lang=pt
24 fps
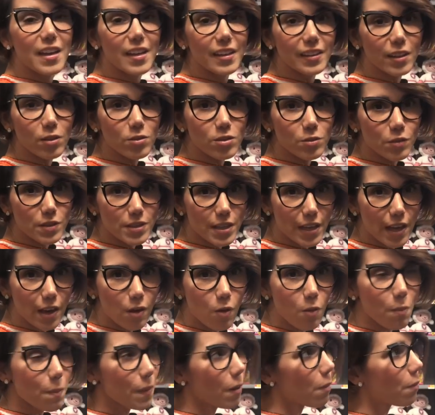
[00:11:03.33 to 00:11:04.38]
Então, se você quer
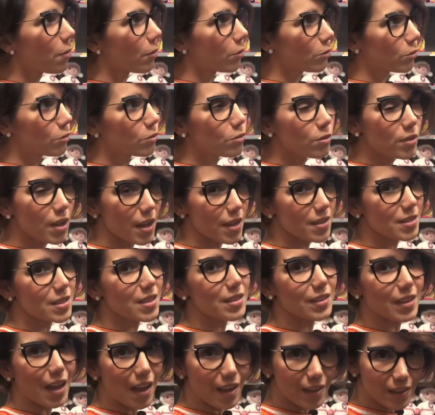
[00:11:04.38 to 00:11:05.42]
comprar um produto
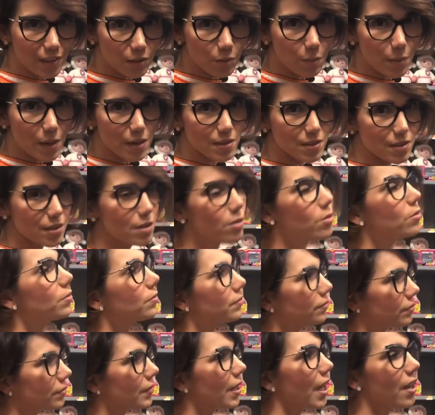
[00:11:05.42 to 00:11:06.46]
desse e tá aí no Brasil,
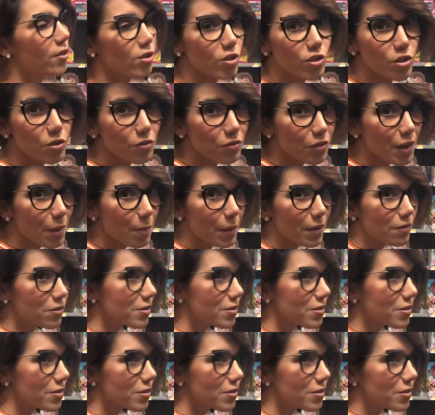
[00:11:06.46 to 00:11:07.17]
a gente envia para